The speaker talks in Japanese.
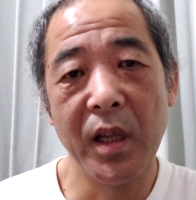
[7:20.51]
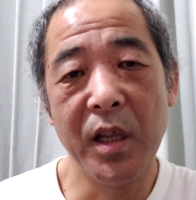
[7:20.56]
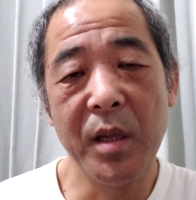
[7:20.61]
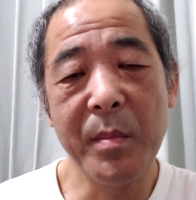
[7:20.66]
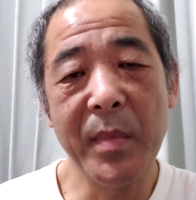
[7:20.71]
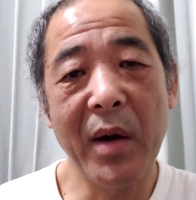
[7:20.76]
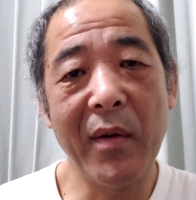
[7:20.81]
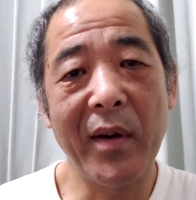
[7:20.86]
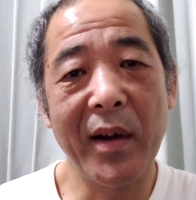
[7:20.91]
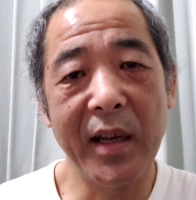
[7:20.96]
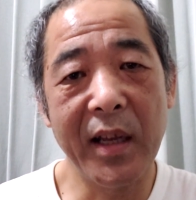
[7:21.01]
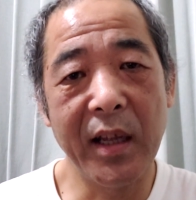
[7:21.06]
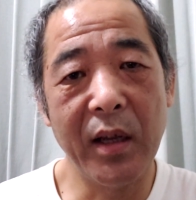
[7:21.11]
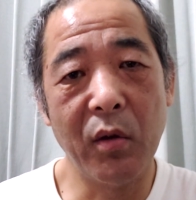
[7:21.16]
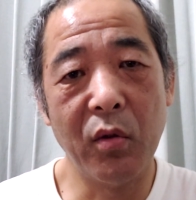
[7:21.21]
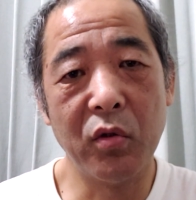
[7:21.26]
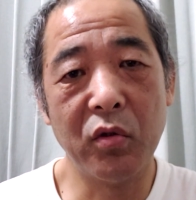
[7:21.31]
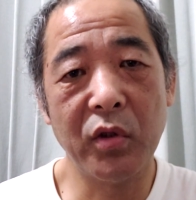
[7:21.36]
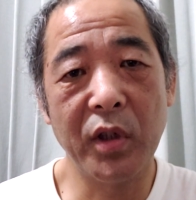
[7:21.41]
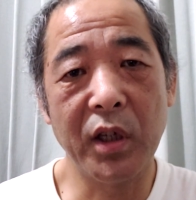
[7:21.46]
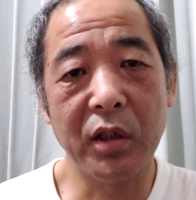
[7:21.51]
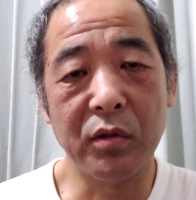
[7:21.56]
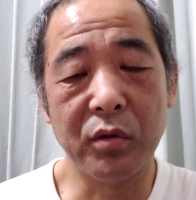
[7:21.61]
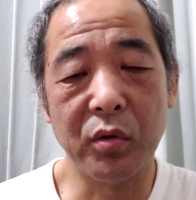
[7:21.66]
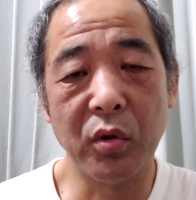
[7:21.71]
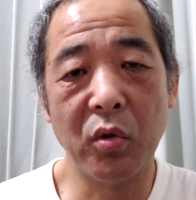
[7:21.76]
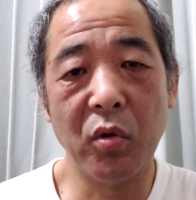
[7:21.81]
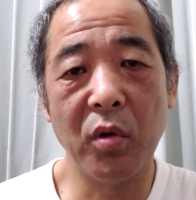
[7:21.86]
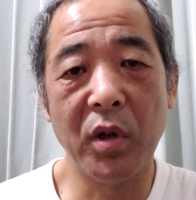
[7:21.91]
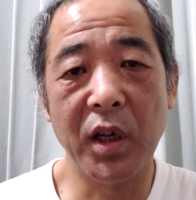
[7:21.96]
今はね、おそらく
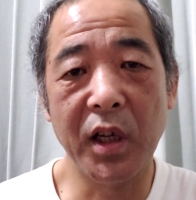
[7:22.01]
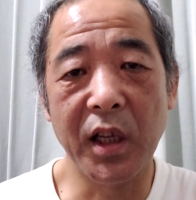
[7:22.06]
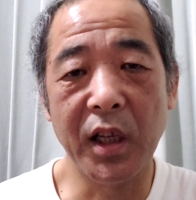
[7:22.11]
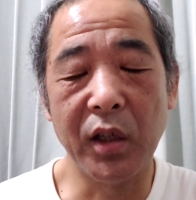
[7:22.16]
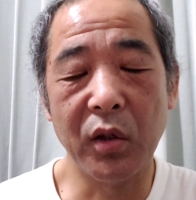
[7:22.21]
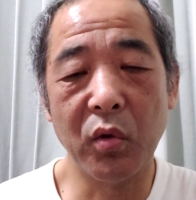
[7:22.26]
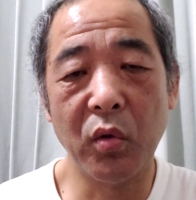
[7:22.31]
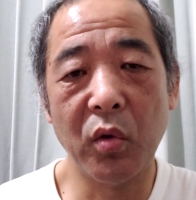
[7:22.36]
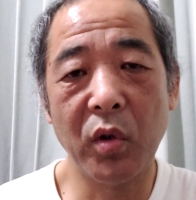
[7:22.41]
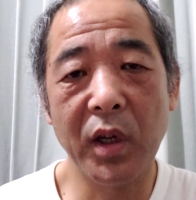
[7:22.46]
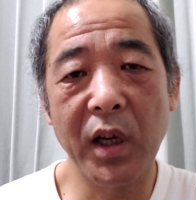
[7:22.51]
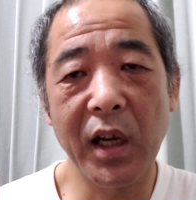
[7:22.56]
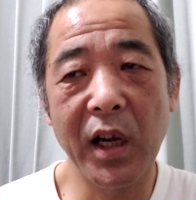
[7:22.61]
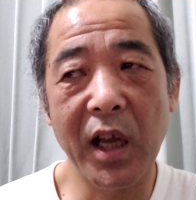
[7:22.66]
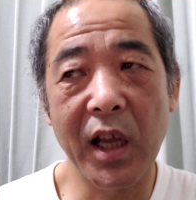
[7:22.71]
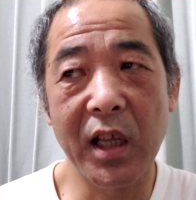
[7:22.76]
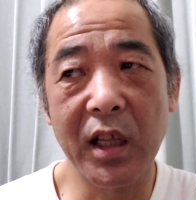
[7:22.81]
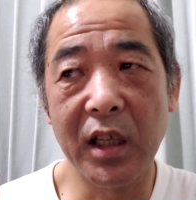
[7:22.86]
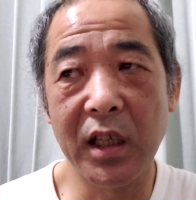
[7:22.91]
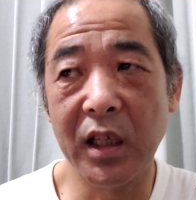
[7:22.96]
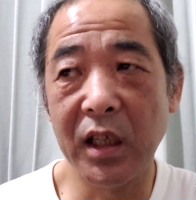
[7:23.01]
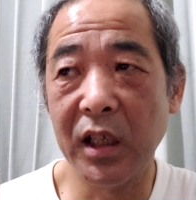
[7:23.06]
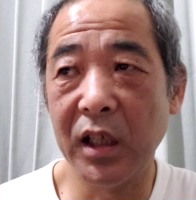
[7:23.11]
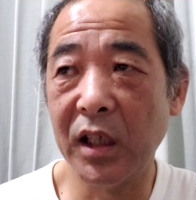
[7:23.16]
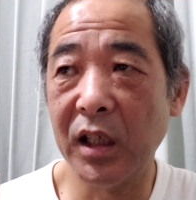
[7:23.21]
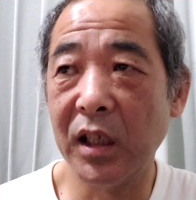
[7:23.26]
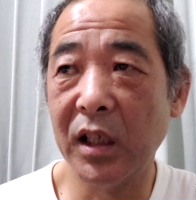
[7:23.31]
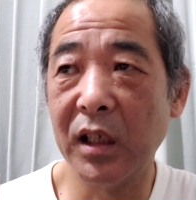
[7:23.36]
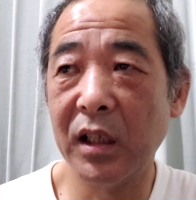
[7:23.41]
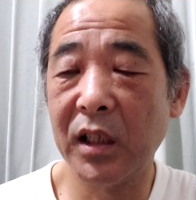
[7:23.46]
そこはね、通らな
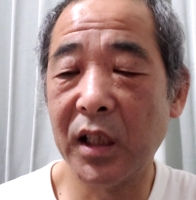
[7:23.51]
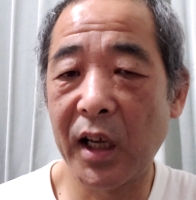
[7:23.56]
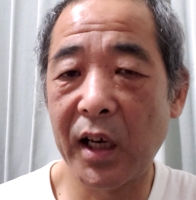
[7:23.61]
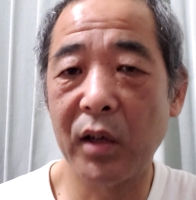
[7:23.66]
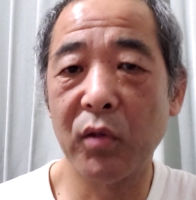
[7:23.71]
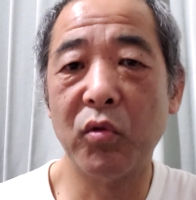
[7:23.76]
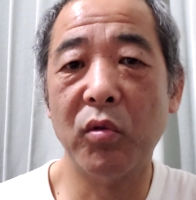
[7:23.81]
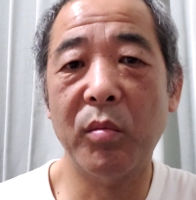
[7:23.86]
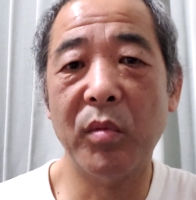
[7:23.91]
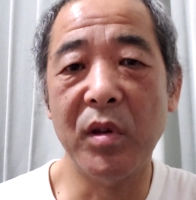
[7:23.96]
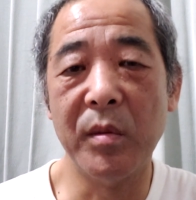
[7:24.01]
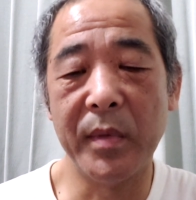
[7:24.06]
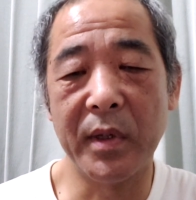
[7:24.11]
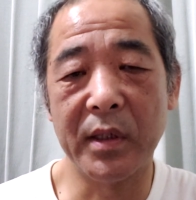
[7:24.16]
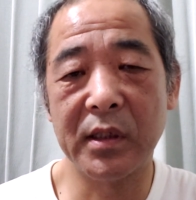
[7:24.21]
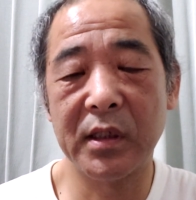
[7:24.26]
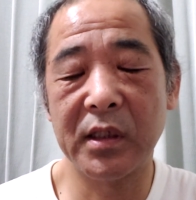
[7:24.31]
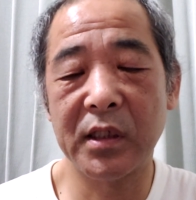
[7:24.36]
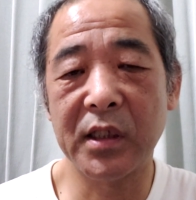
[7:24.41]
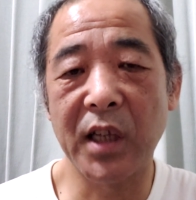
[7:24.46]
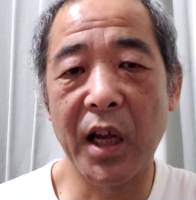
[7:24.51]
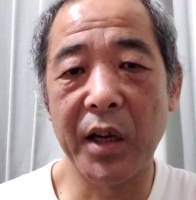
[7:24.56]
いんだろうと思います。